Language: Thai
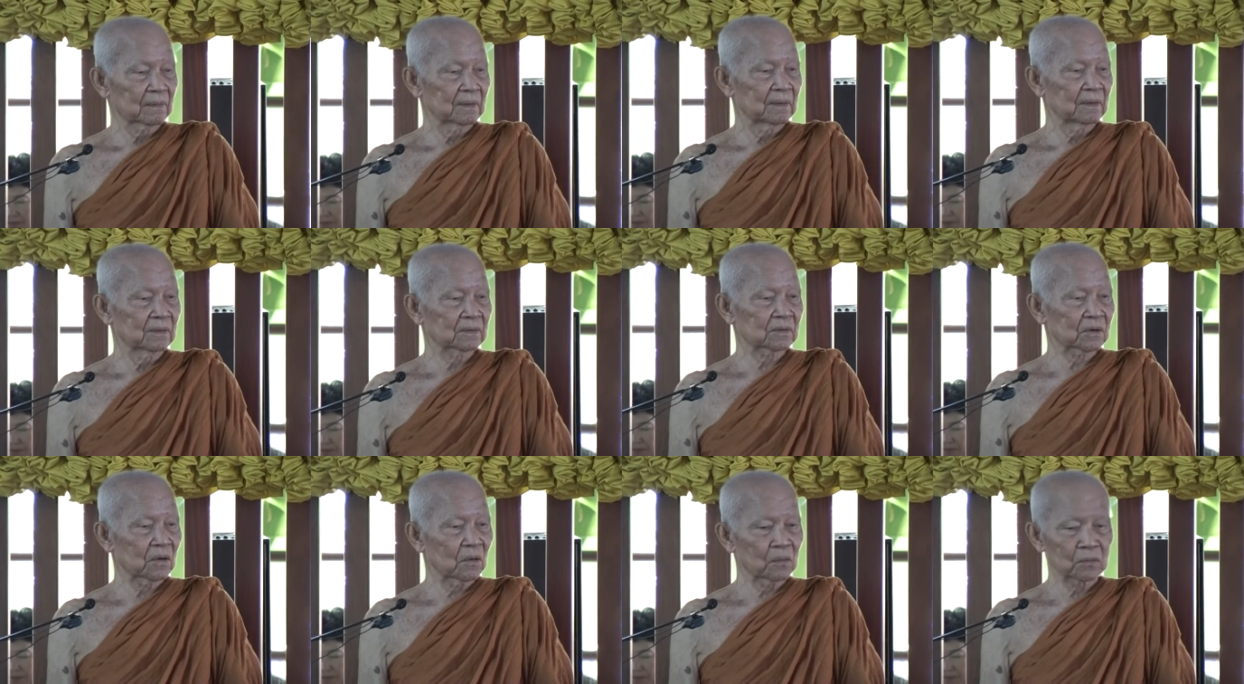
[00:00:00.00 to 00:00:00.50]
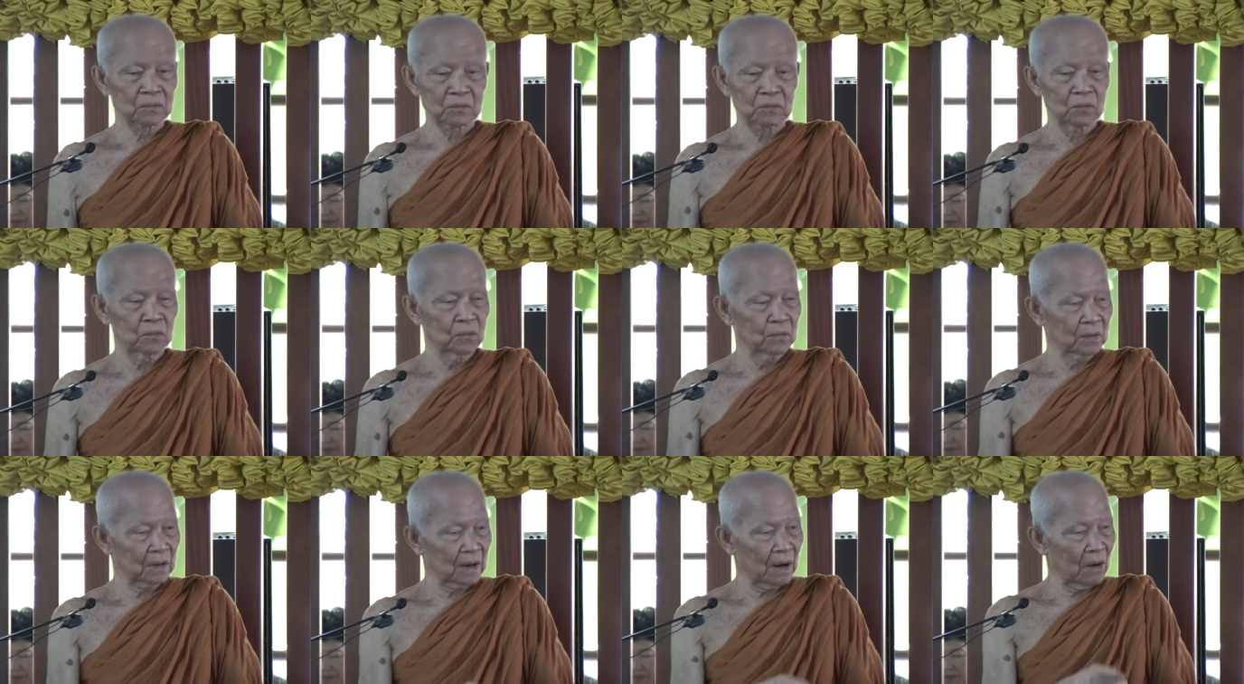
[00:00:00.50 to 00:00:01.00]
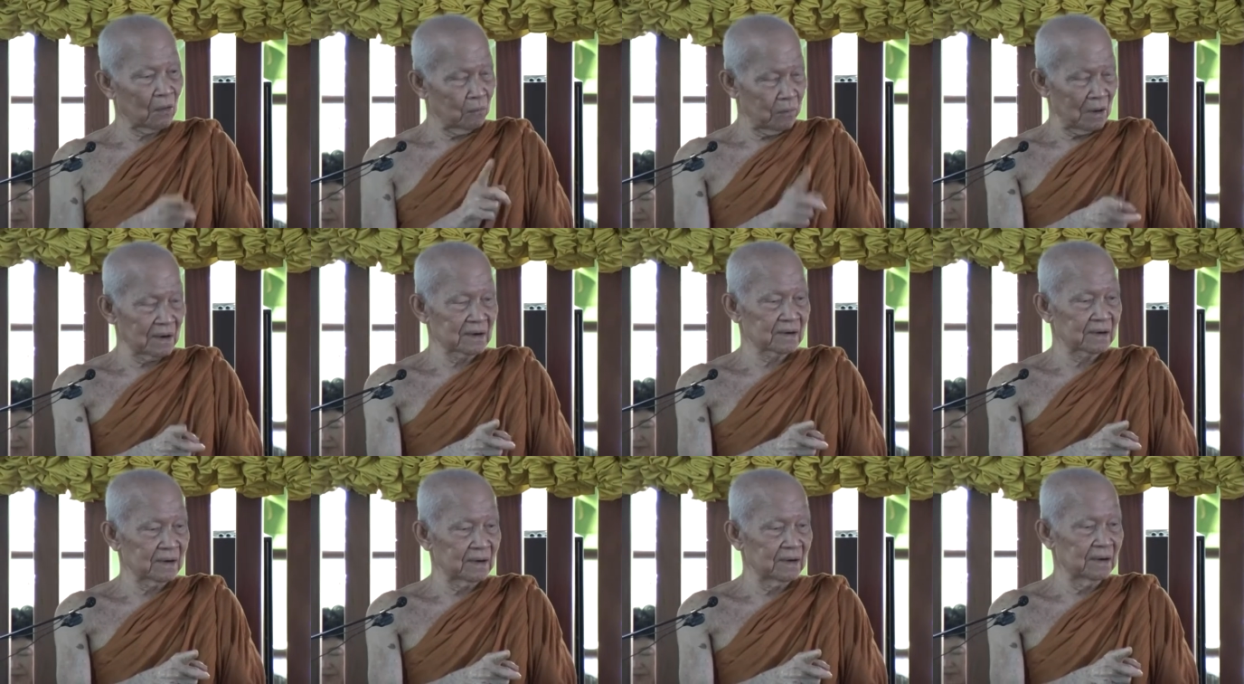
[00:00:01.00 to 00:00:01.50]
คือต้นทุนเข้า
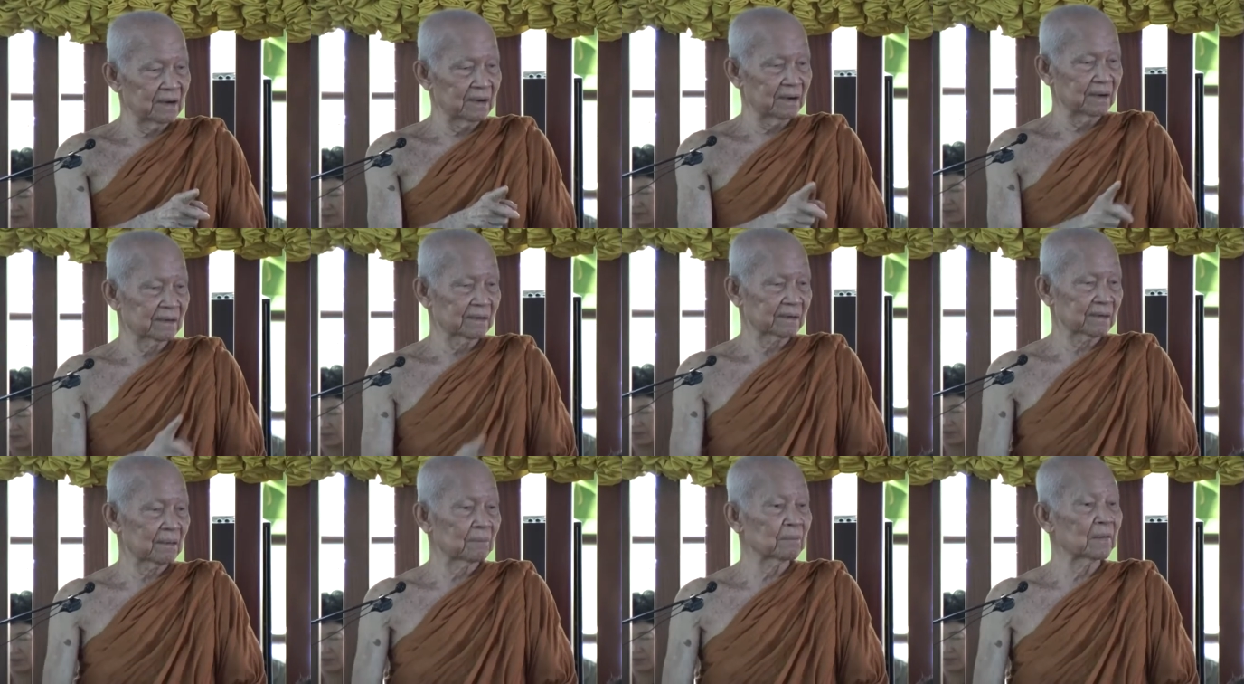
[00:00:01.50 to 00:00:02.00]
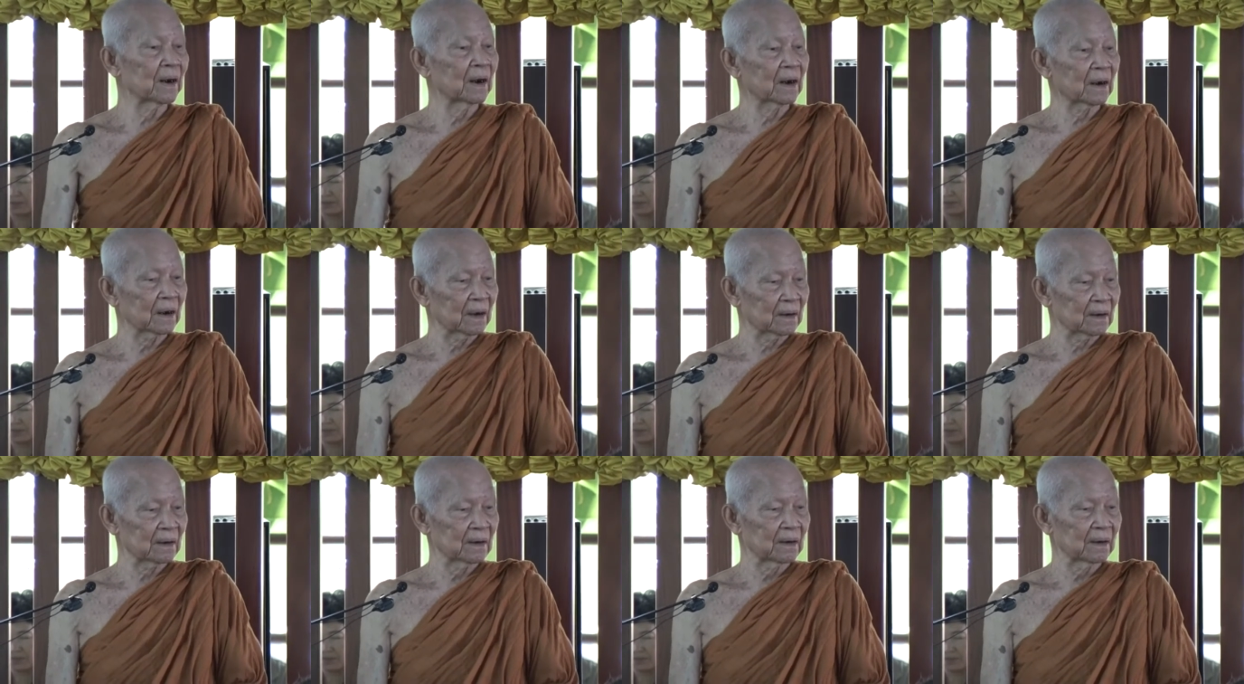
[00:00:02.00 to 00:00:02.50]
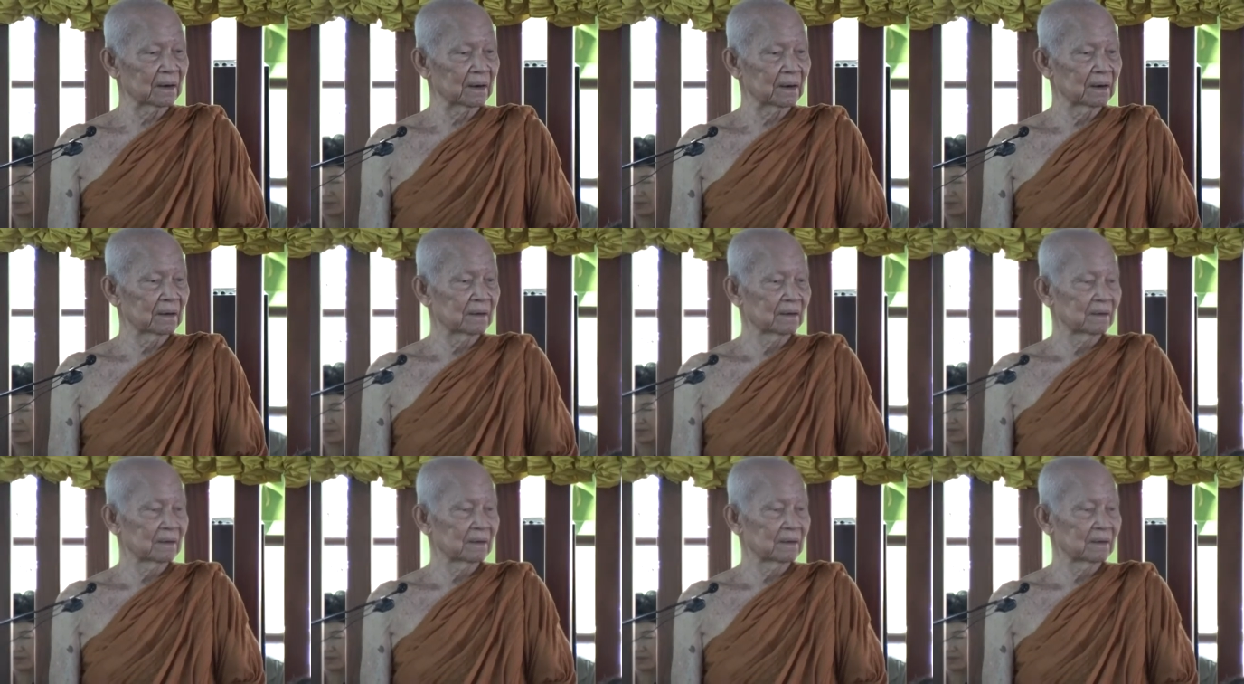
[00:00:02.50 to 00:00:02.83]
บัญชีเสมอกันเลย